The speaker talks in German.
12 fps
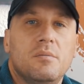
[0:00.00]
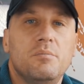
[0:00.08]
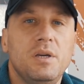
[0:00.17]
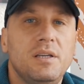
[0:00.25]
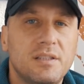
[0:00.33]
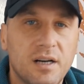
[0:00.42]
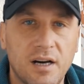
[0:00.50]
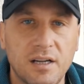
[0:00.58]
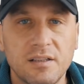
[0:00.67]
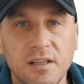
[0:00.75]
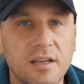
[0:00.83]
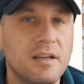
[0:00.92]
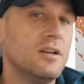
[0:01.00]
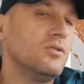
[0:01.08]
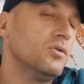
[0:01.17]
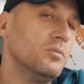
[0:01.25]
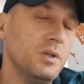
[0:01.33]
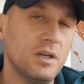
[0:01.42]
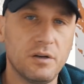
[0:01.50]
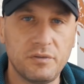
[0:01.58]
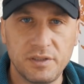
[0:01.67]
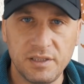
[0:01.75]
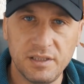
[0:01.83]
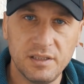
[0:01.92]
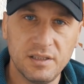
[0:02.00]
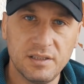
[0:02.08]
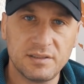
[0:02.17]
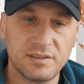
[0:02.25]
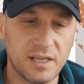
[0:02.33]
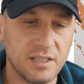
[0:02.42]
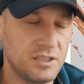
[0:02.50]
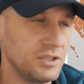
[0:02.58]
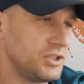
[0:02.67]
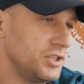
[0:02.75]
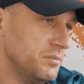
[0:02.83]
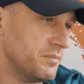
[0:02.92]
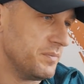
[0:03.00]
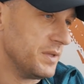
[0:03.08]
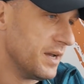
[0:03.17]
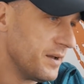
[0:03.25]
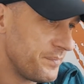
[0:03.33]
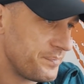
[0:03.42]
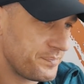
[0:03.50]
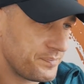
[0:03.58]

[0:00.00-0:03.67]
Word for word: mich da Hand legen und mich auf die Seite schieben. Ja?